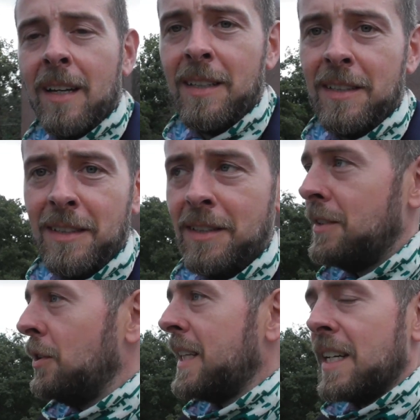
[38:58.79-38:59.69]

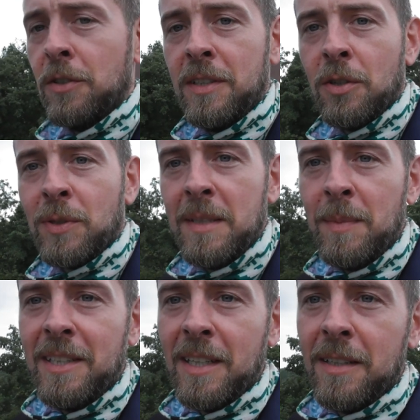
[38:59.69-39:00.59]
E, no i tak, no i tutaj
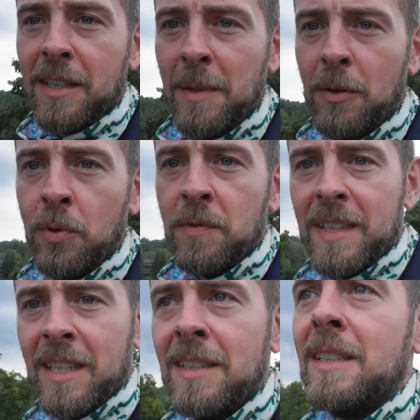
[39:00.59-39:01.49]
będę chyba
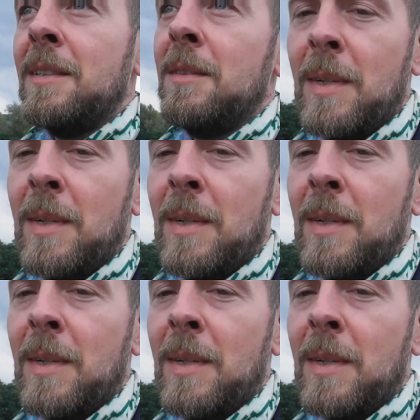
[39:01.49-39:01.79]
urwę ten e,